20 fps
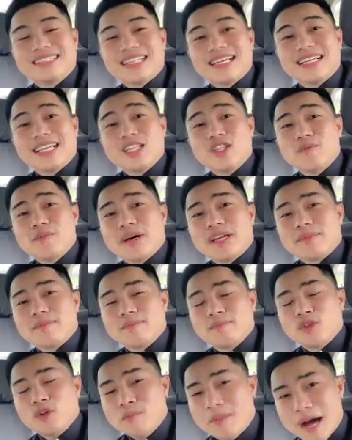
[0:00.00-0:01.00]
at sana'y
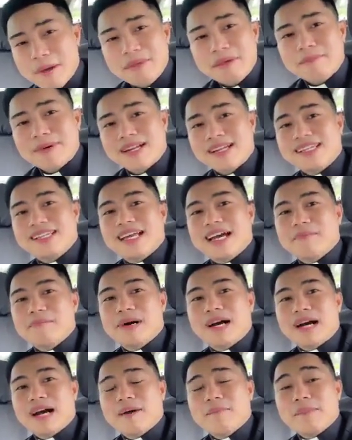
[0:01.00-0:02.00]
dumami pa rin
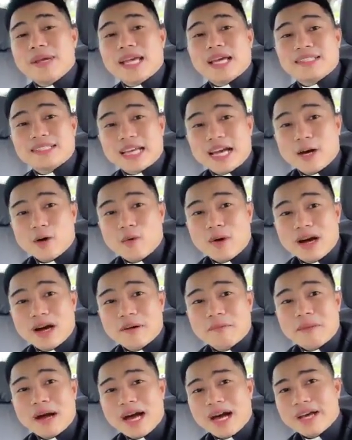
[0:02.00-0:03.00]
ang mga may
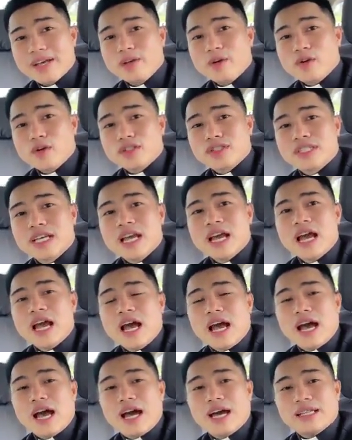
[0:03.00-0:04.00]
asawang maayos
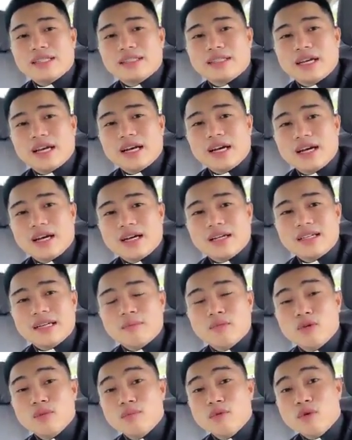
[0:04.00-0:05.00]
at uh,
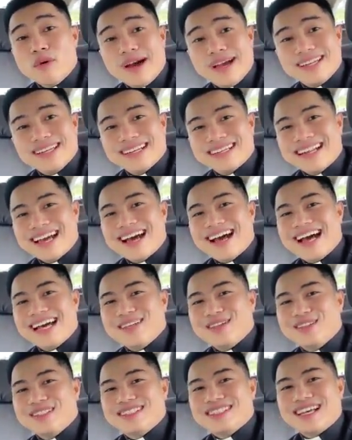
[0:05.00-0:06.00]
namumuhay ng
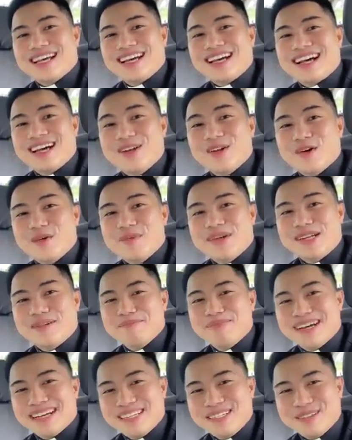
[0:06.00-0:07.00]
naayon sa kalooban
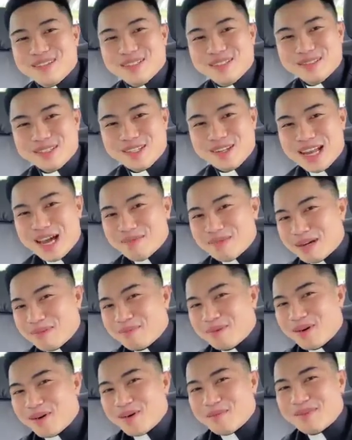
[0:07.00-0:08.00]
ng Panginoon. Yun
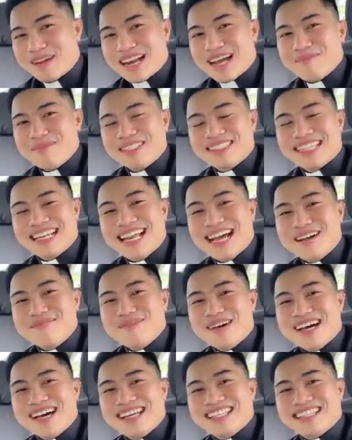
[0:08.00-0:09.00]
lamang po, maraming
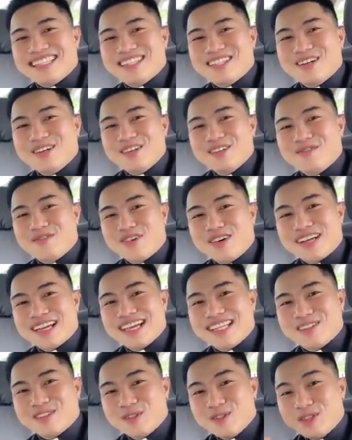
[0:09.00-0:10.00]
salamat. Don't
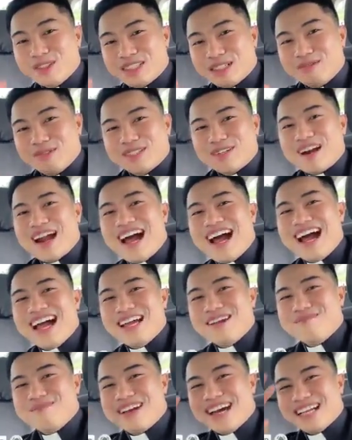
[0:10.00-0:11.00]
forget to
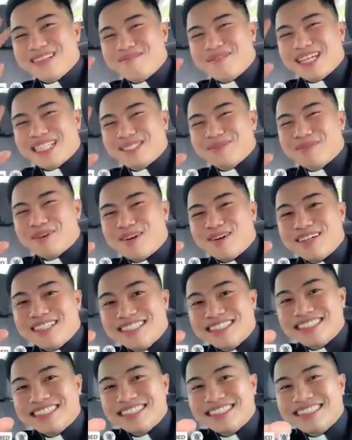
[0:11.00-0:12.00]
subscribe. God bless
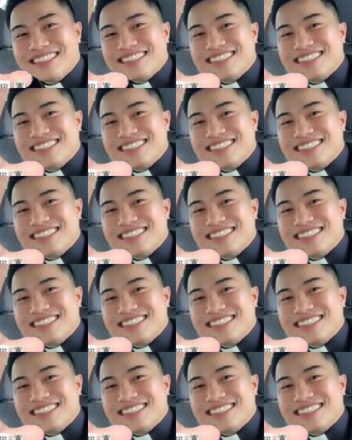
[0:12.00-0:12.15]
po.